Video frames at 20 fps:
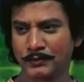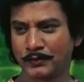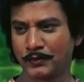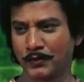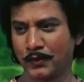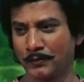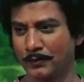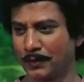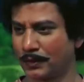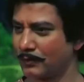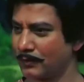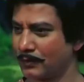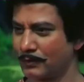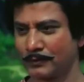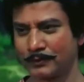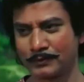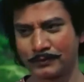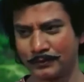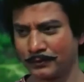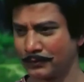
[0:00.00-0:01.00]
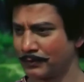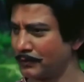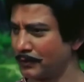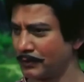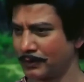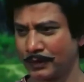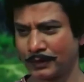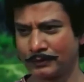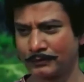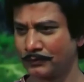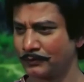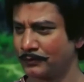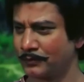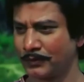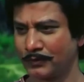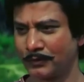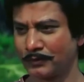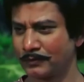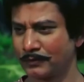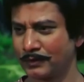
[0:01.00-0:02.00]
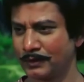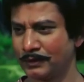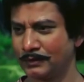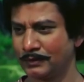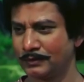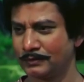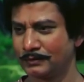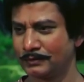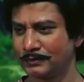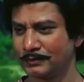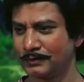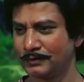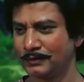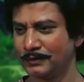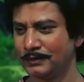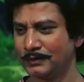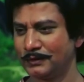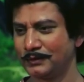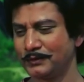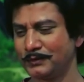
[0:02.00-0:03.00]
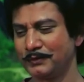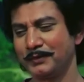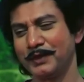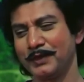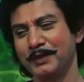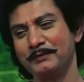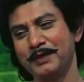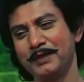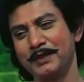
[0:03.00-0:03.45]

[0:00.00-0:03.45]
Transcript: ক্ষমা করার মতো তুমি তো কোনো অন্যায় করনি তুমি